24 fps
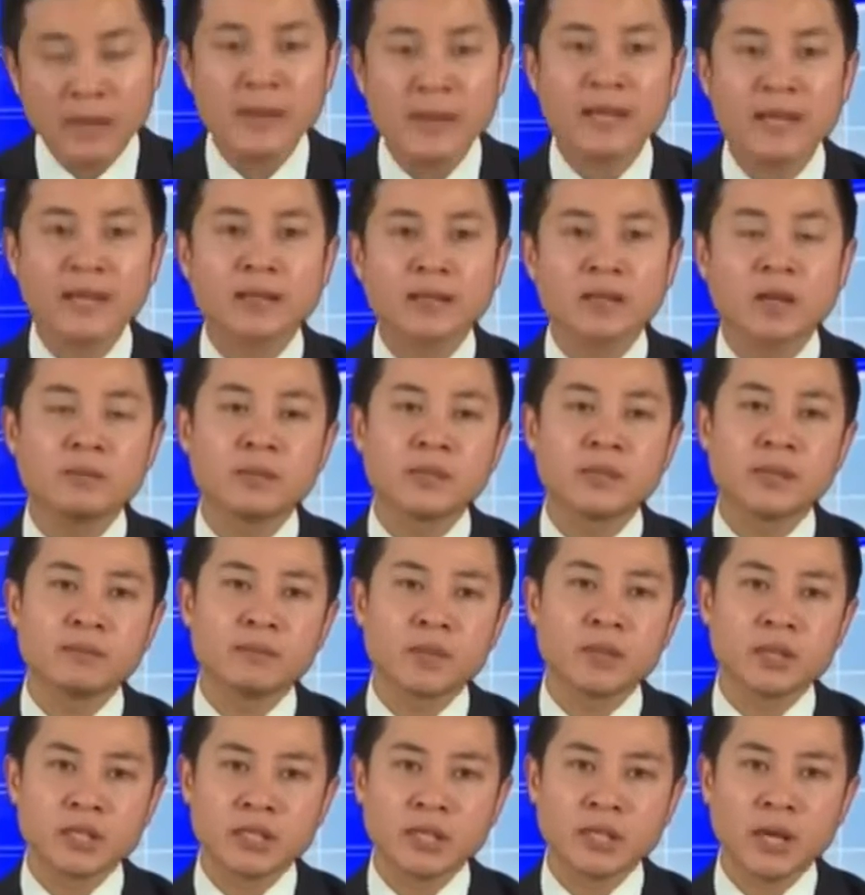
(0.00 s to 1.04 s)

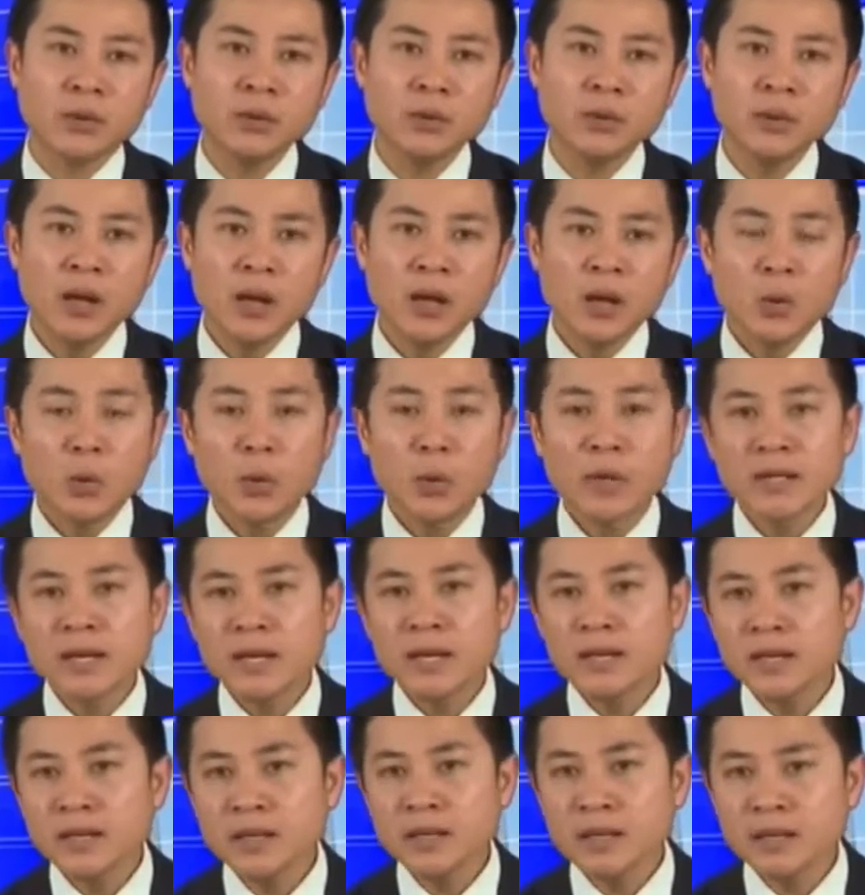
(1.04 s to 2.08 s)
2016, huyện Đơn
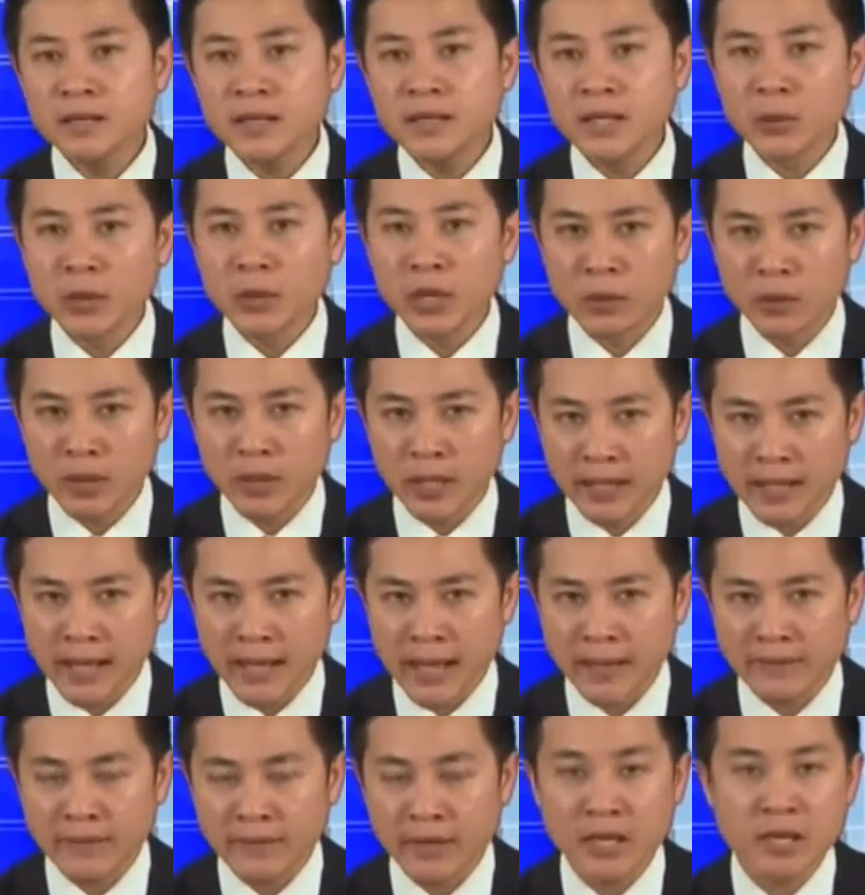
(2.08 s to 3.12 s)
Dương chịu nhiều thiệt
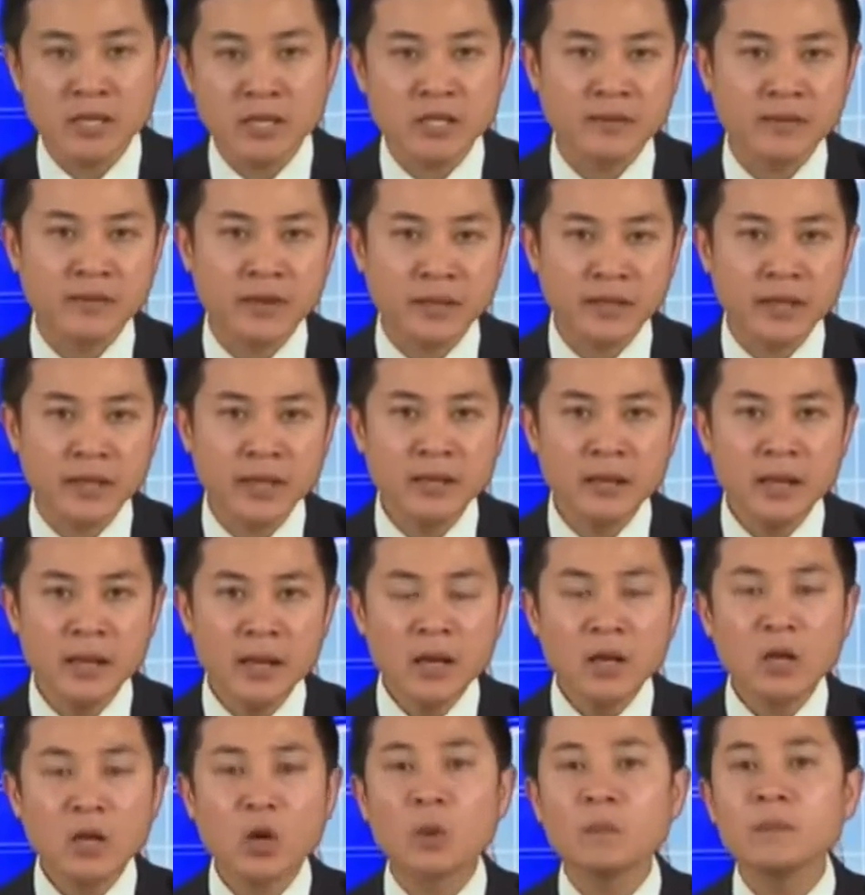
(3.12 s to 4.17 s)
hại về cơ sở vật chất
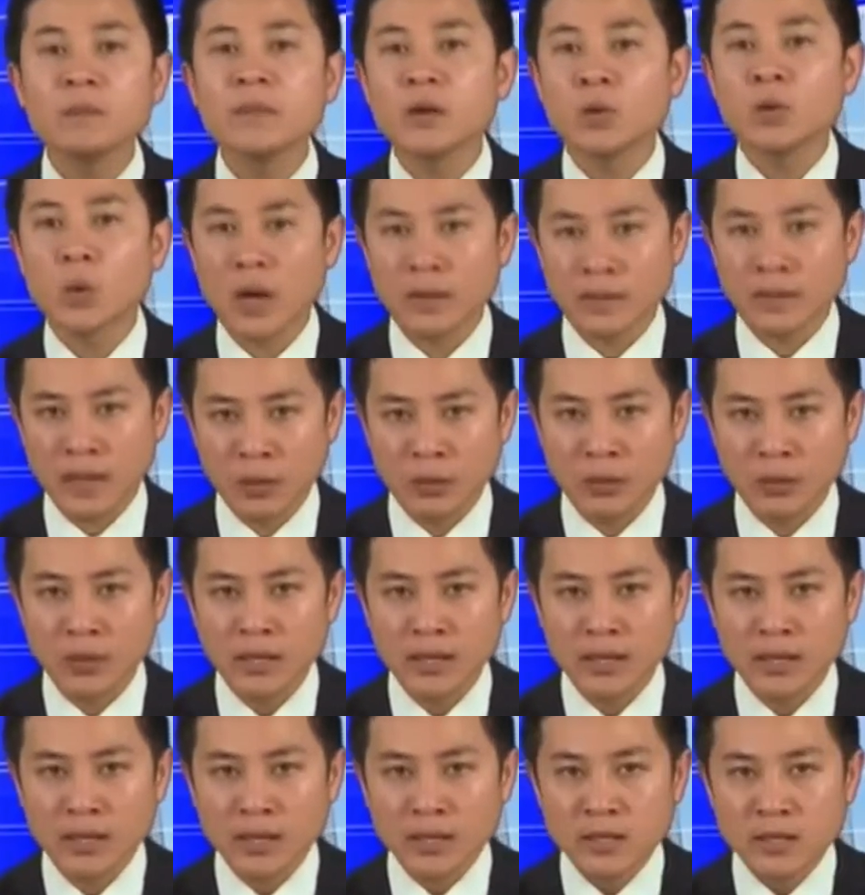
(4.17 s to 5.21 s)
cũng như hoa màu.
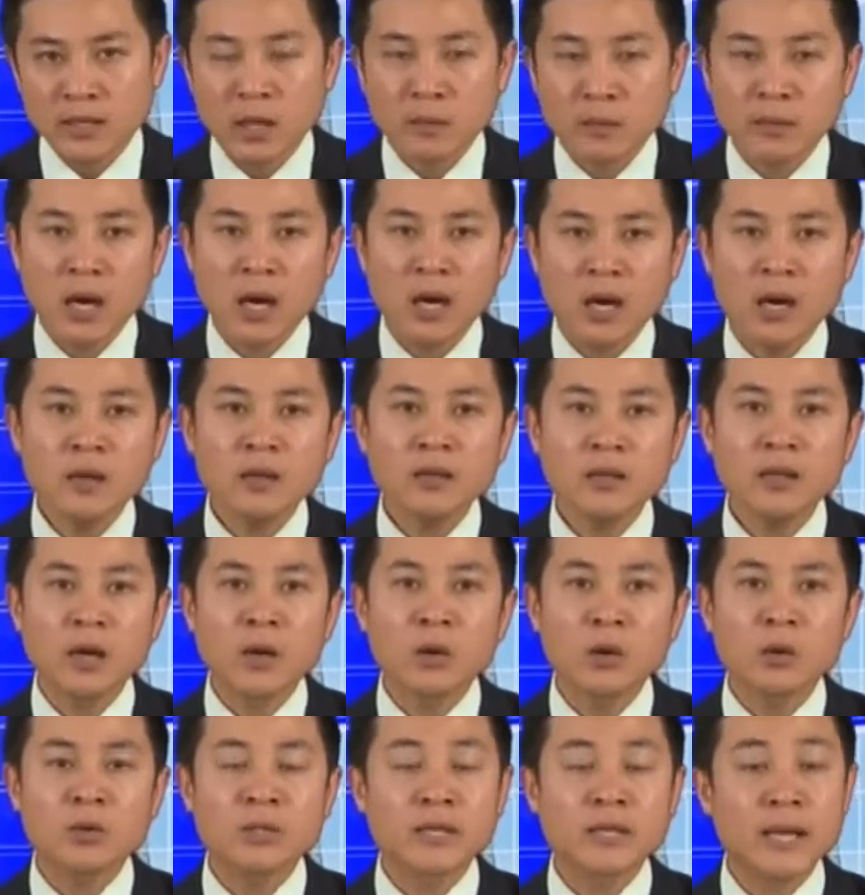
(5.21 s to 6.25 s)
Trong đó,
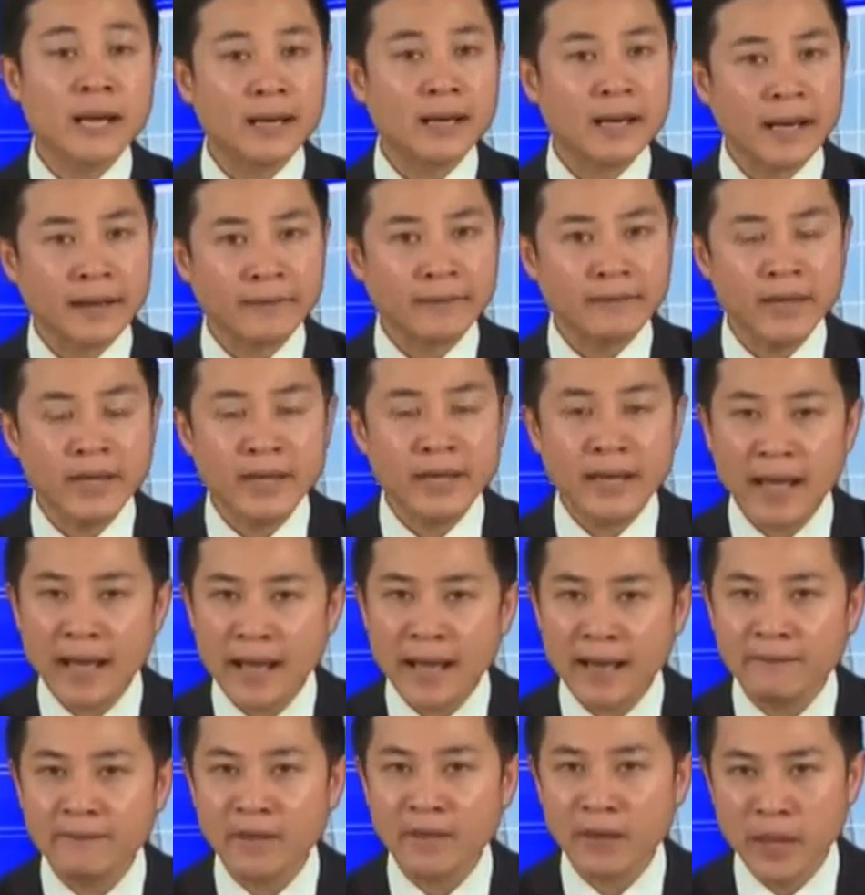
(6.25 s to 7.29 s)
cầu Tràng Lạc Viên
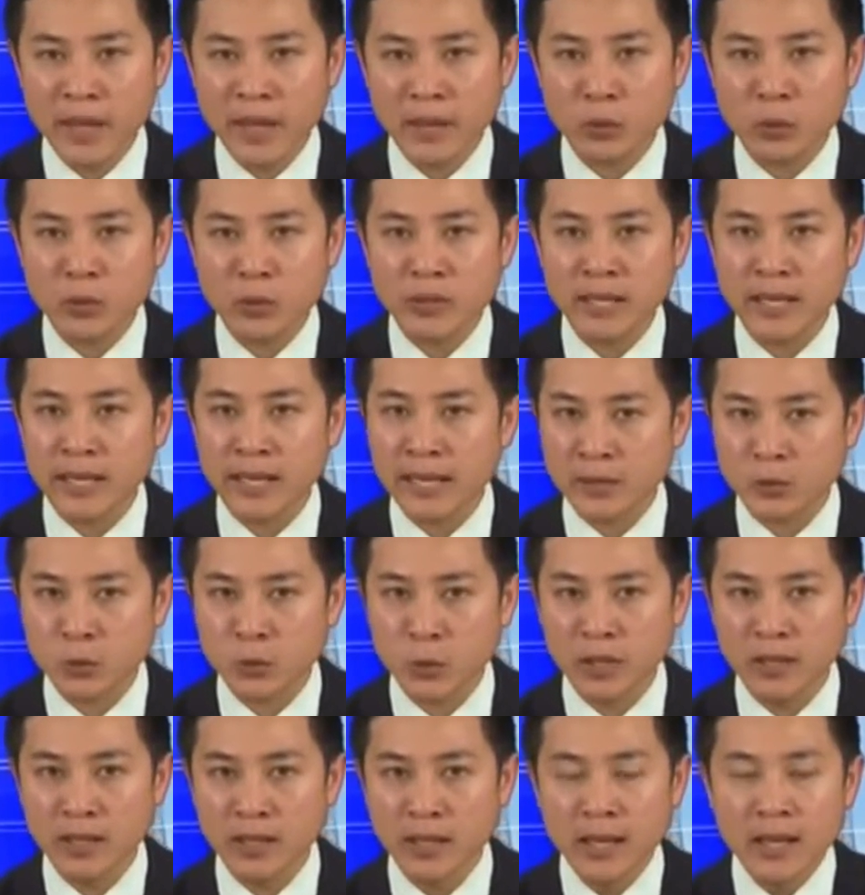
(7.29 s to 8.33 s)
A và B của xã Lạc
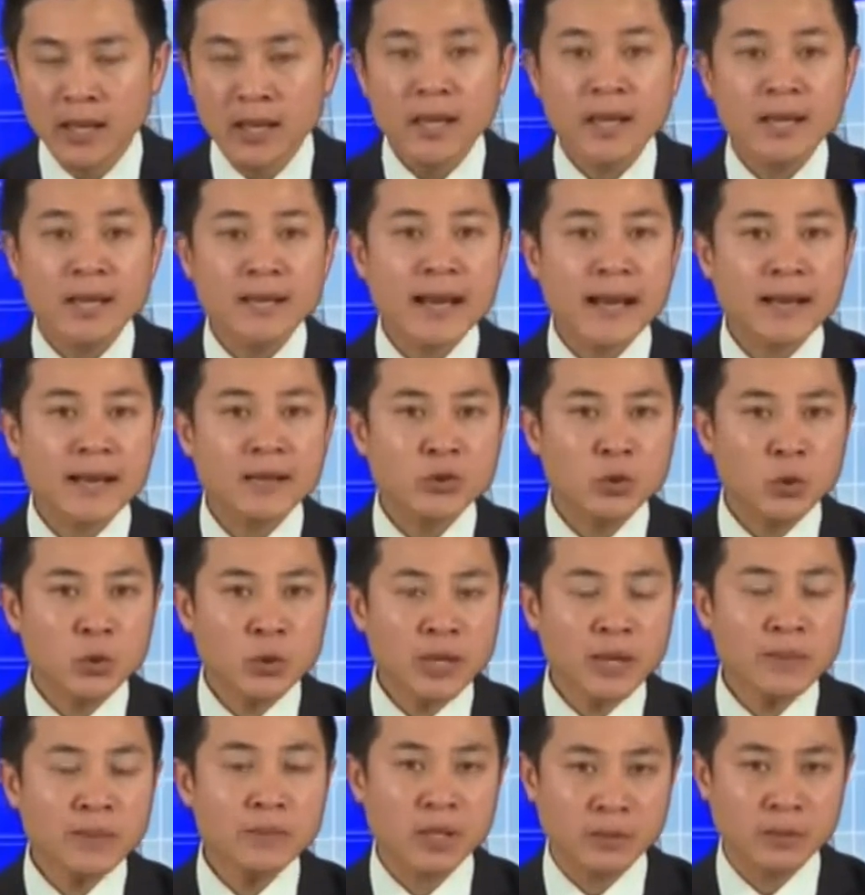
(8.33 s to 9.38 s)
Xuân hiện đang xuống
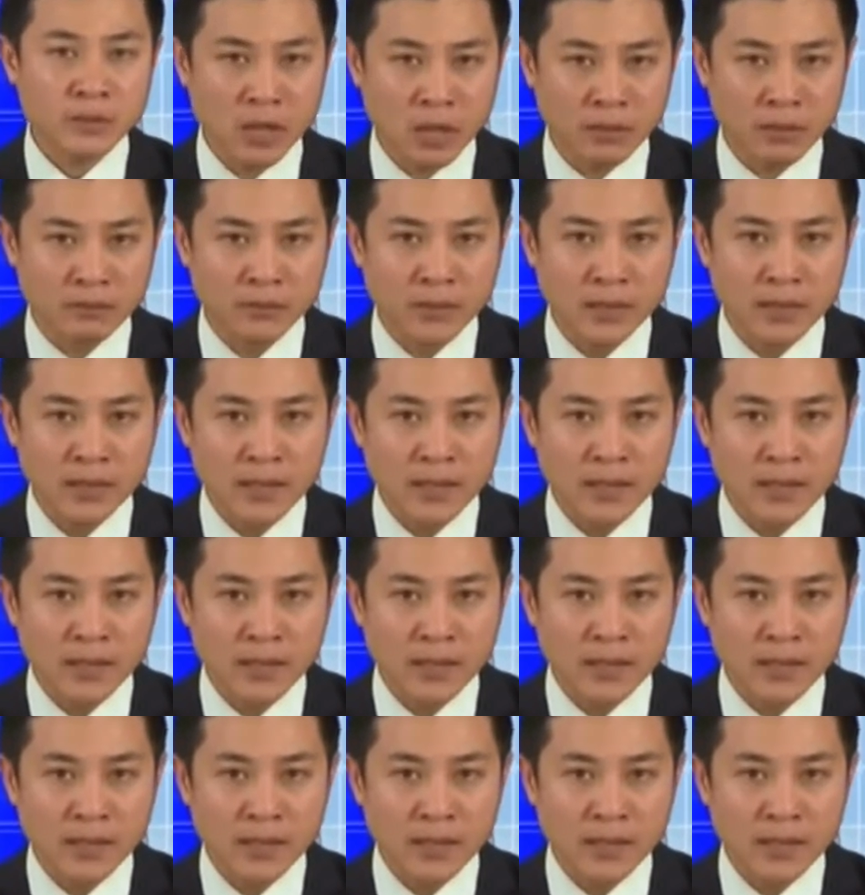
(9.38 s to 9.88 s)
cấp trầm trọng.